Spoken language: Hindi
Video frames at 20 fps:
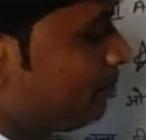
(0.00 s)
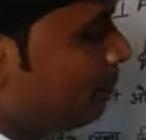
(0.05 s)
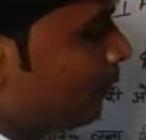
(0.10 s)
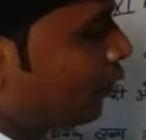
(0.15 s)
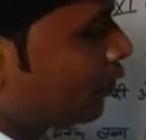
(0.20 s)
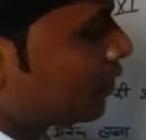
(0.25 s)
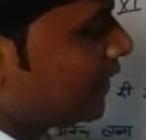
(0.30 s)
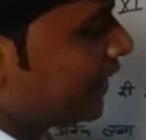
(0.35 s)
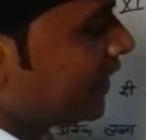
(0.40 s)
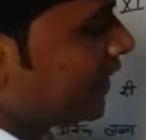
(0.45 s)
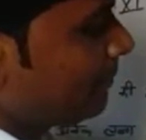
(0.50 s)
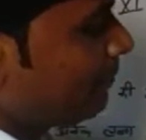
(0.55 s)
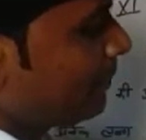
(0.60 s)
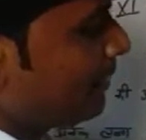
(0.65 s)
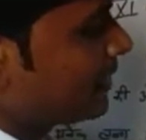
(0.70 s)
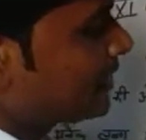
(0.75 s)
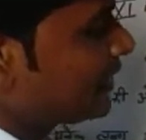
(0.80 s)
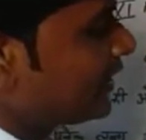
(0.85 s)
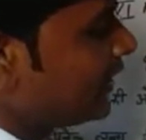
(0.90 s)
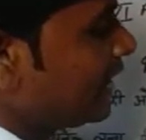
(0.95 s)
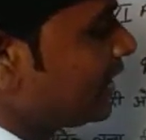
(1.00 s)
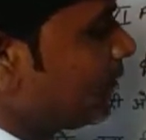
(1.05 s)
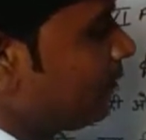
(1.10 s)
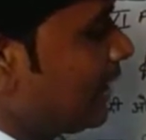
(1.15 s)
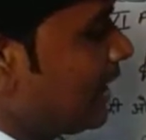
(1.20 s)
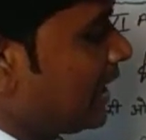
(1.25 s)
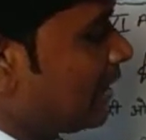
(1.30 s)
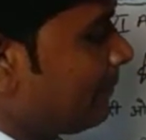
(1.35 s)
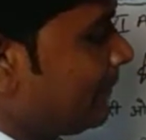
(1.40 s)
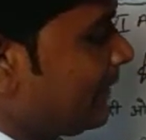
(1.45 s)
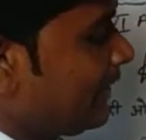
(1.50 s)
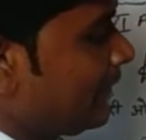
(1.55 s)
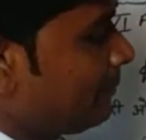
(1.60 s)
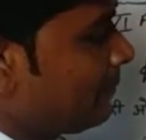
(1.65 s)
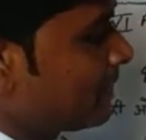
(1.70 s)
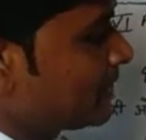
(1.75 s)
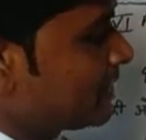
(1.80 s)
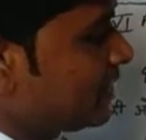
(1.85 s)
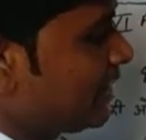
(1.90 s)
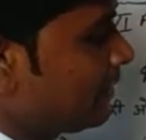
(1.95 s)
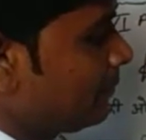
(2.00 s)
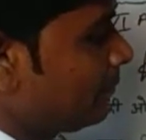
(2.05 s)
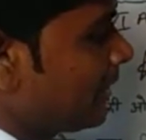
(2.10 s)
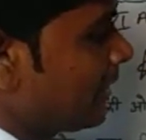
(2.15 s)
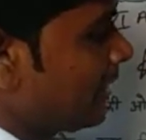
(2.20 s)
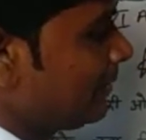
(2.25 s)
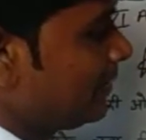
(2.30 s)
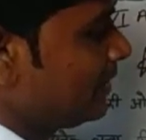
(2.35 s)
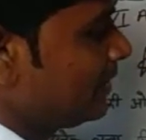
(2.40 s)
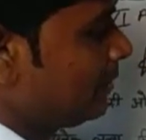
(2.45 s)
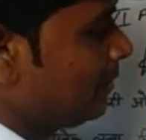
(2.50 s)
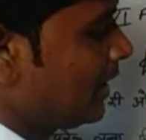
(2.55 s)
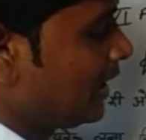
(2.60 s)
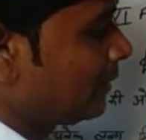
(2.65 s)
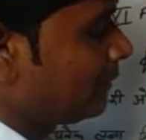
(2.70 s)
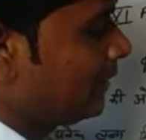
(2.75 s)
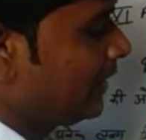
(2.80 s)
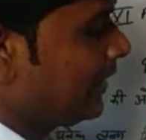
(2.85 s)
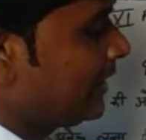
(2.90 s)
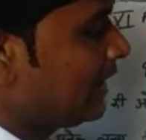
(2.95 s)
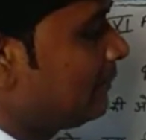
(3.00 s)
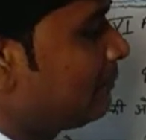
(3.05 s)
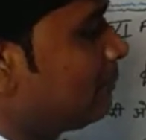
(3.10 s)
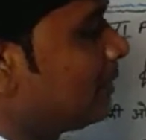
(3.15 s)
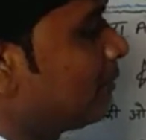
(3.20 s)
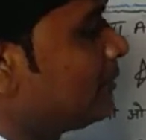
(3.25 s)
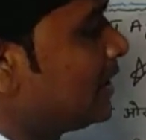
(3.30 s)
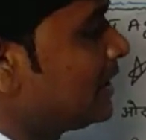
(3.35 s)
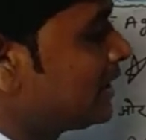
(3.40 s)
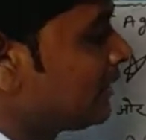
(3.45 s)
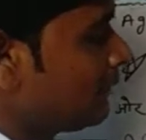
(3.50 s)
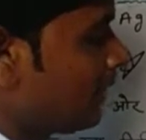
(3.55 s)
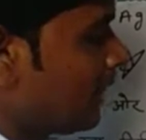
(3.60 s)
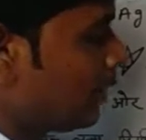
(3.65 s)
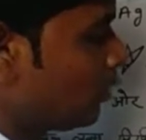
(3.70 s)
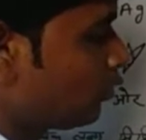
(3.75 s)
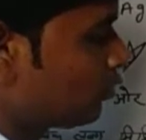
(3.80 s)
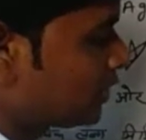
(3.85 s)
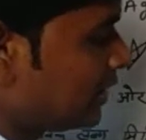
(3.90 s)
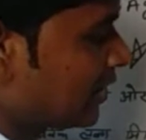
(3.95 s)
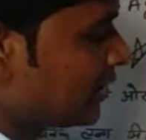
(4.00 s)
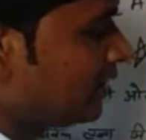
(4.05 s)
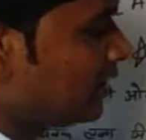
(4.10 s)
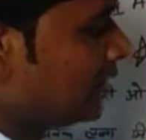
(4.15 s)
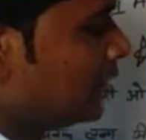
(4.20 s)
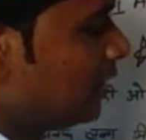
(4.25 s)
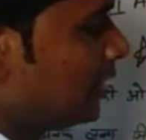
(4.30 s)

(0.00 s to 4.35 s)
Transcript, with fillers: पौधे के प्रत्येक भाग में या प्रत्येक वायवीय भाग में या विभिन्न भागों तक